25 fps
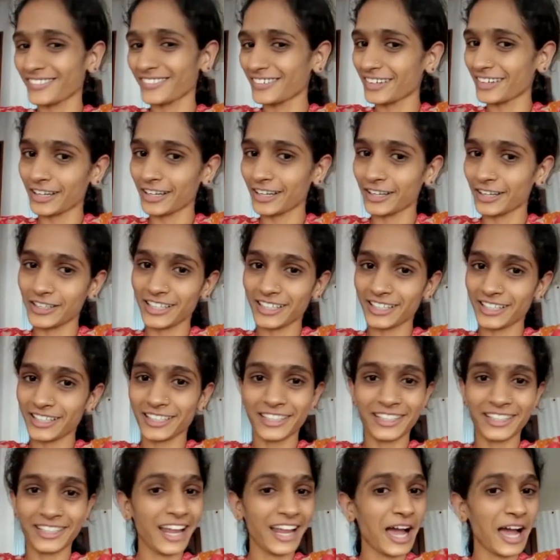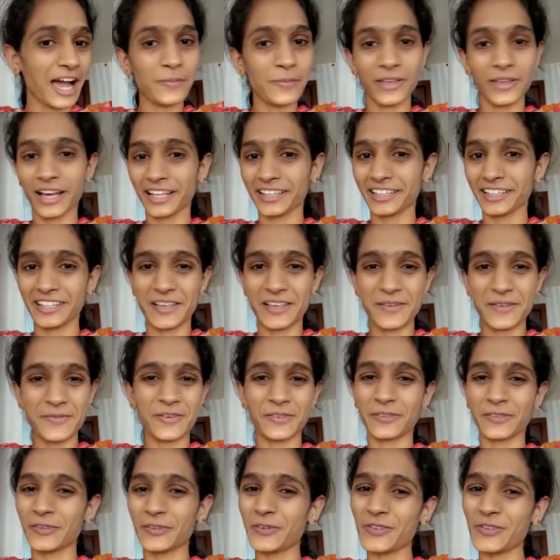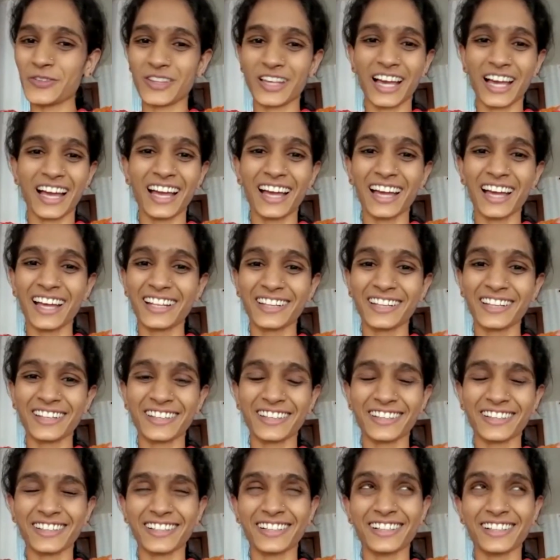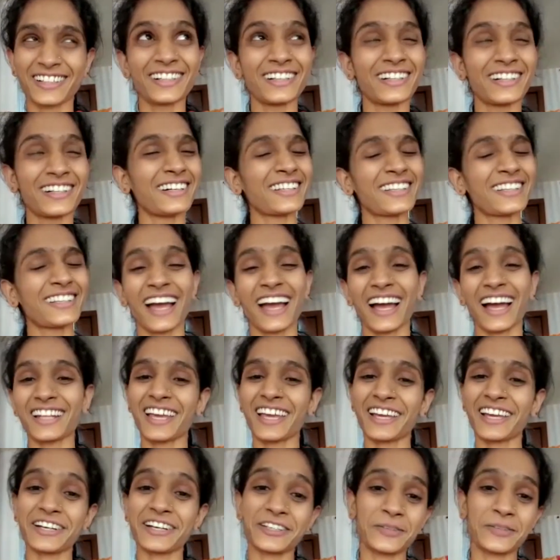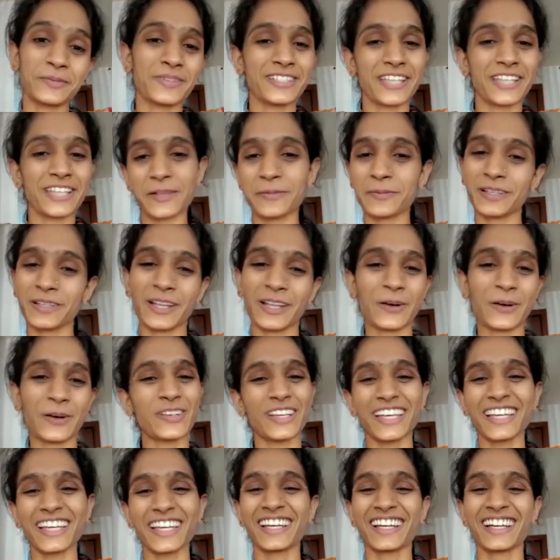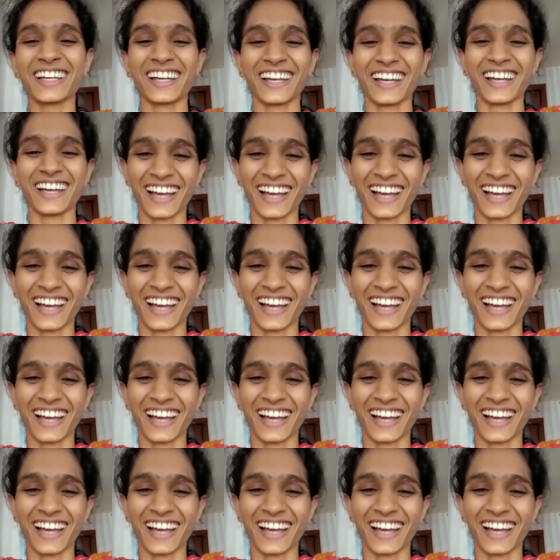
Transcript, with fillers: आ, लेकिन नाम याद नहीं है मेरे को उसका आ, याद आएगा तो मैं शायद बताऊंगी